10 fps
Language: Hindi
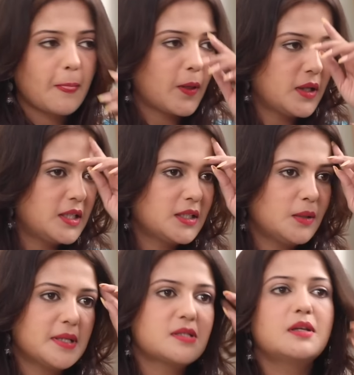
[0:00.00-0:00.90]
तो आई थिंक
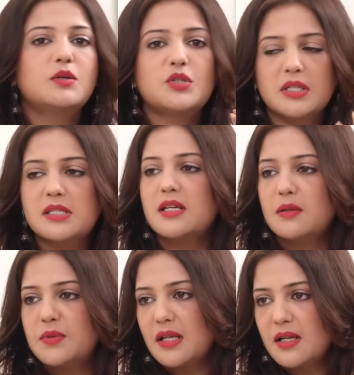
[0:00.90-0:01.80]
द बेस्ट सोल्यूशन इज़ कि
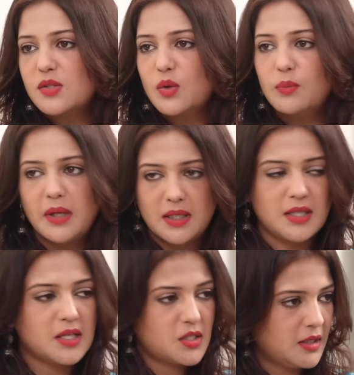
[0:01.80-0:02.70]
अभी ज़रा इसको ब्रेक
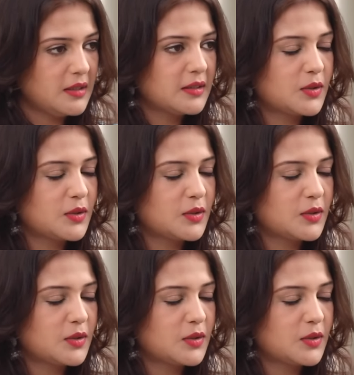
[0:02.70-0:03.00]
दिया जाए